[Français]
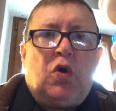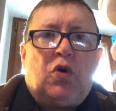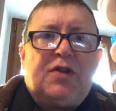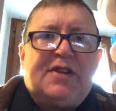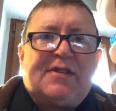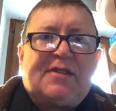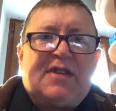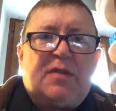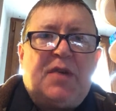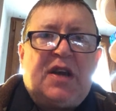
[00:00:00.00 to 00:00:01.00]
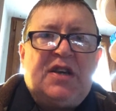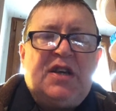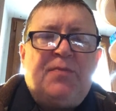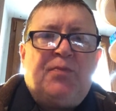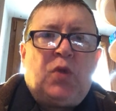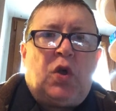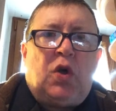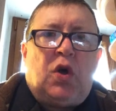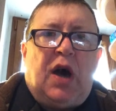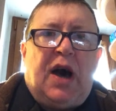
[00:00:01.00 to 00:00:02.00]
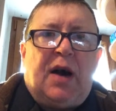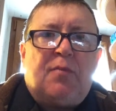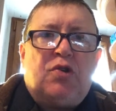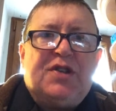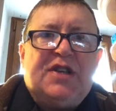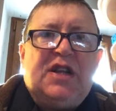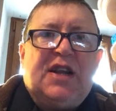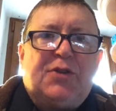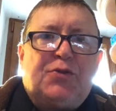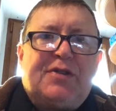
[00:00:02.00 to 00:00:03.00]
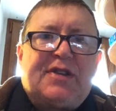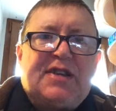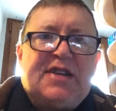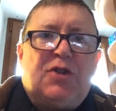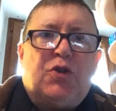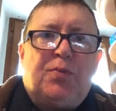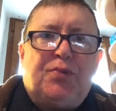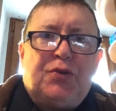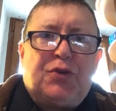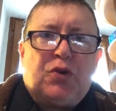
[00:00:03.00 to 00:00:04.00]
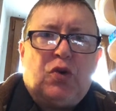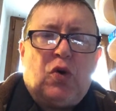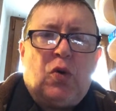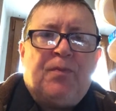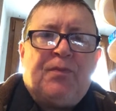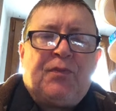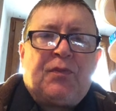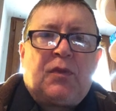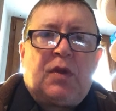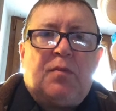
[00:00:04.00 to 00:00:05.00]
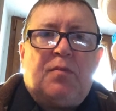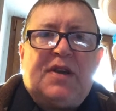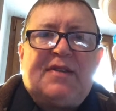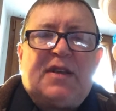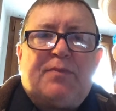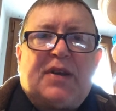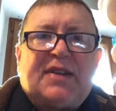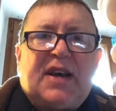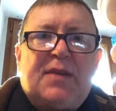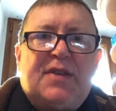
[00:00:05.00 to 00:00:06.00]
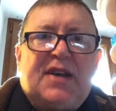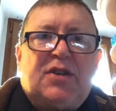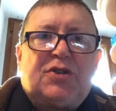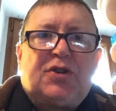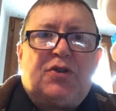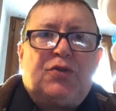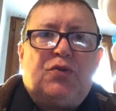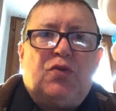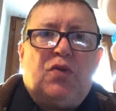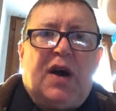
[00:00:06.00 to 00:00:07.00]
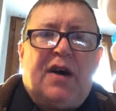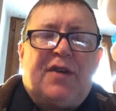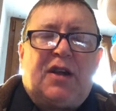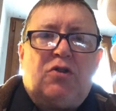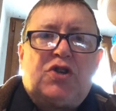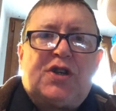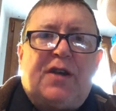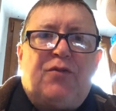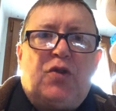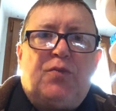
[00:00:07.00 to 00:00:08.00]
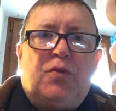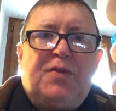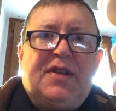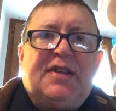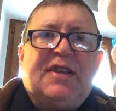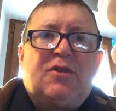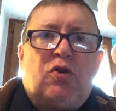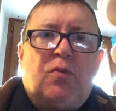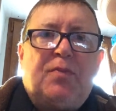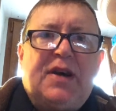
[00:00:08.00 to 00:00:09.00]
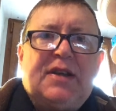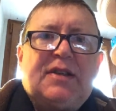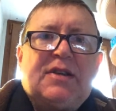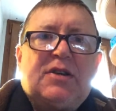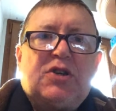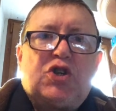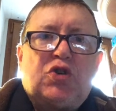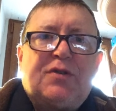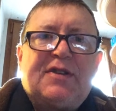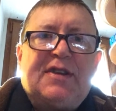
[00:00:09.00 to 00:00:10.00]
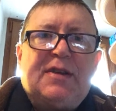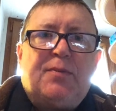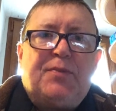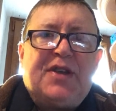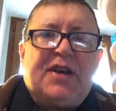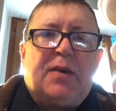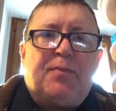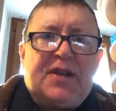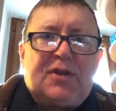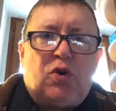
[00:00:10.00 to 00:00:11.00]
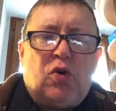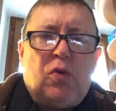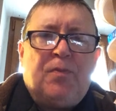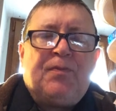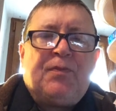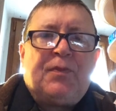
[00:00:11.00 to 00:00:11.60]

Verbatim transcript: rue des anciennes mairies, harmonie l'industriel de Puteaux, mais il s'est pas très bien entendu avec le chef de pupitre des trompettes, José Pierre Petro.